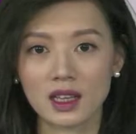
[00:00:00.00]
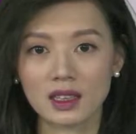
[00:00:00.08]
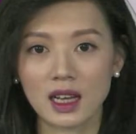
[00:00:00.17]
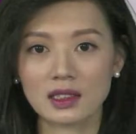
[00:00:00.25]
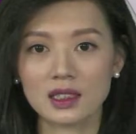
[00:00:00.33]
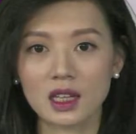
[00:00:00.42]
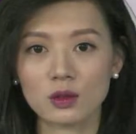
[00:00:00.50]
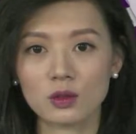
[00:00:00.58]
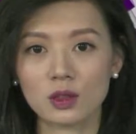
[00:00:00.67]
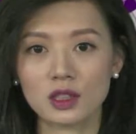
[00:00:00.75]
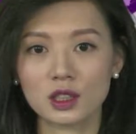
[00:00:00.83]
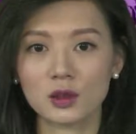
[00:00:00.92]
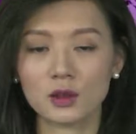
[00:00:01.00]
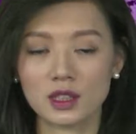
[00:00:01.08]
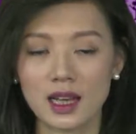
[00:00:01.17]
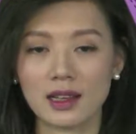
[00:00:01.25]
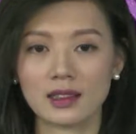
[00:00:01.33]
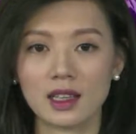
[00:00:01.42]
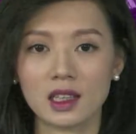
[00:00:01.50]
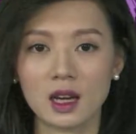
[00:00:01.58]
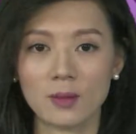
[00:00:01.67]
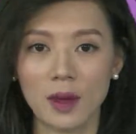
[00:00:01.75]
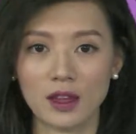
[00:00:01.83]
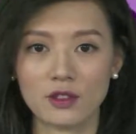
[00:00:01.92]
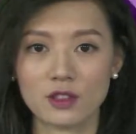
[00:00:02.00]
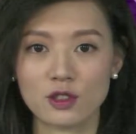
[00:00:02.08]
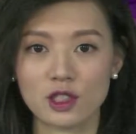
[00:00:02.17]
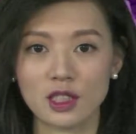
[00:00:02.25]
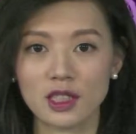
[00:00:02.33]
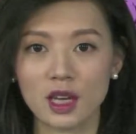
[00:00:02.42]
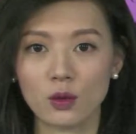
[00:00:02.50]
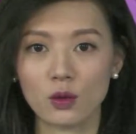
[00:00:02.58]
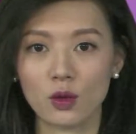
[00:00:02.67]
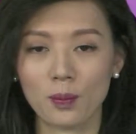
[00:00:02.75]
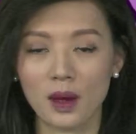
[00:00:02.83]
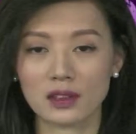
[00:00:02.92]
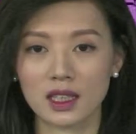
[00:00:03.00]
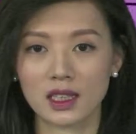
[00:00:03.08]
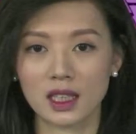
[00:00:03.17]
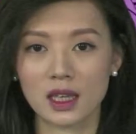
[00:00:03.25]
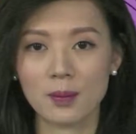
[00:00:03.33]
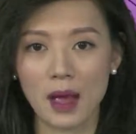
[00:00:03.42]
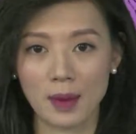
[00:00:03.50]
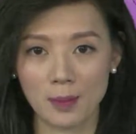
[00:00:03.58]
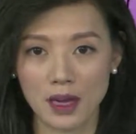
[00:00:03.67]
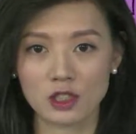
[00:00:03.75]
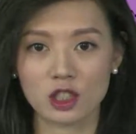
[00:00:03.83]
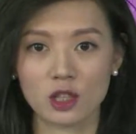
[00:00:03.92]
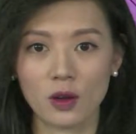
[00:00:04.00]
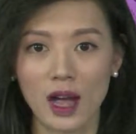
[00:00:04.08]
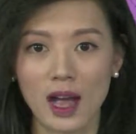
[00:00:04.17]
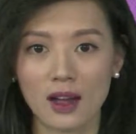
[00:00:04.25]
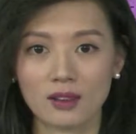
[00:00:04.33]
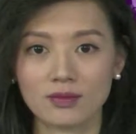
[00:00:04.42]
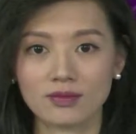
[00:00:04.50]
港交所就下跌了百分之零点五，报在了一百八十一块二。